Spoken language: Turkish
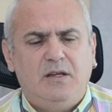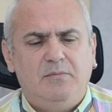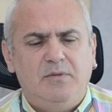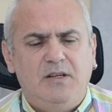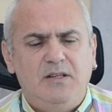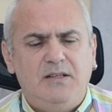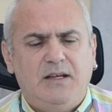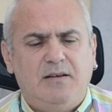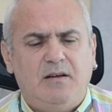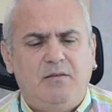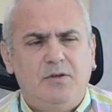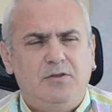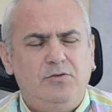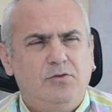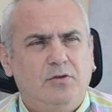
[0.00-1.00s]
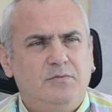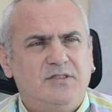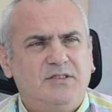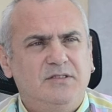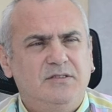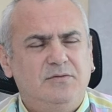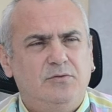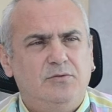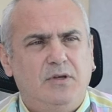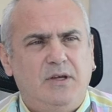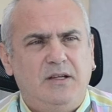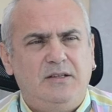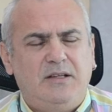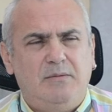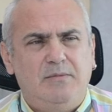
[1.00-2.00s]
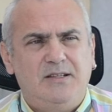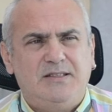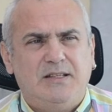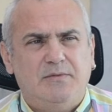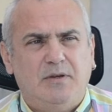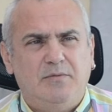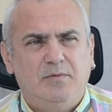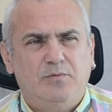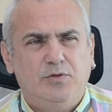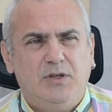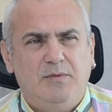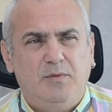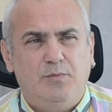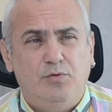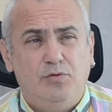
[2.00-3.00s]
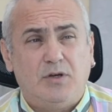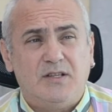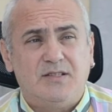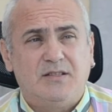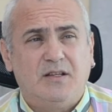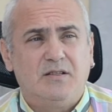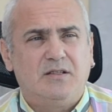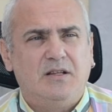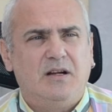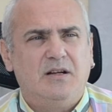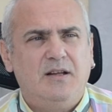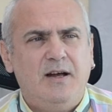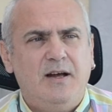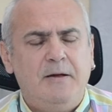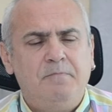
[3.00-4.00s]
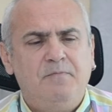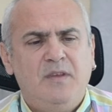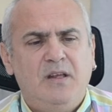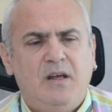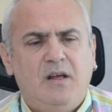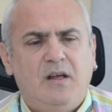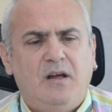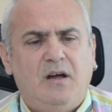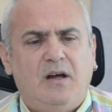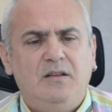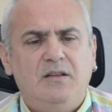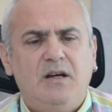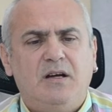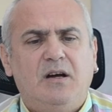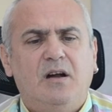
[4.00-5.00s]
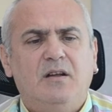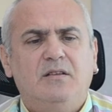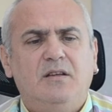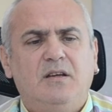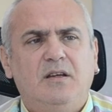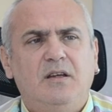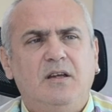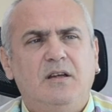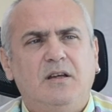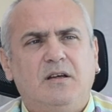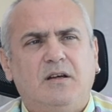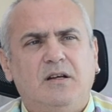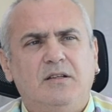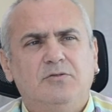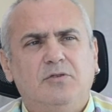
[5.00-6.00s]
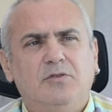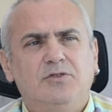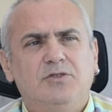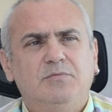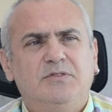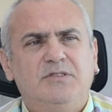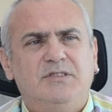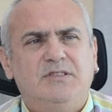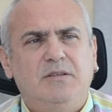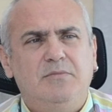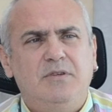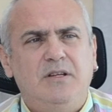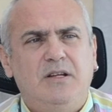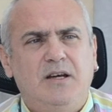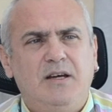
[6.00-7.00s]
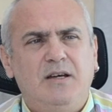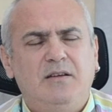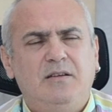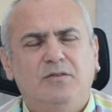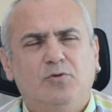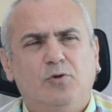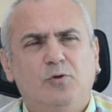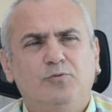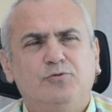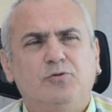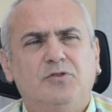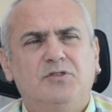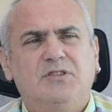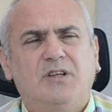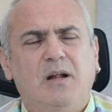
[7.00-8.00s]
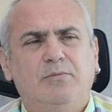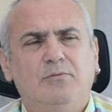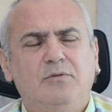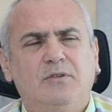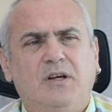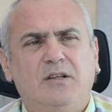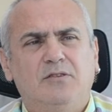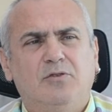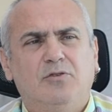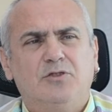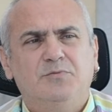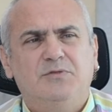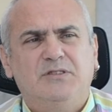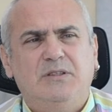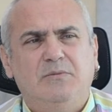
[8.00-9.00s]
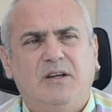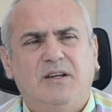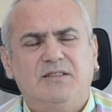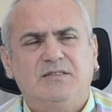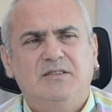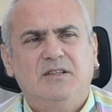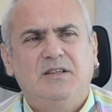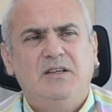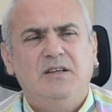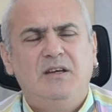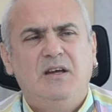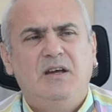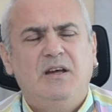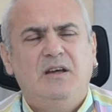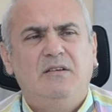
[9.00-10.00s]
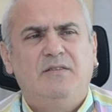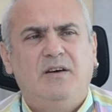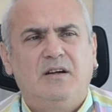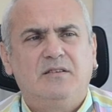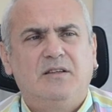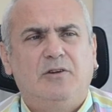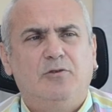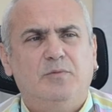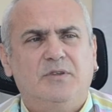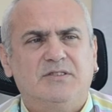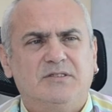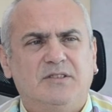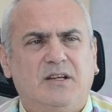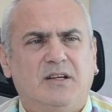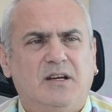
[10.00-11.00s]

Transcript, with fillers: Gebeliğin devam ediyor olmasının en temel sebebi bu gibi büyük hastalıklarda anne karnındaki kan dolaşım sistemi ile doğum sonrası kan dolaşım sistemi arasındaki farklar olmasından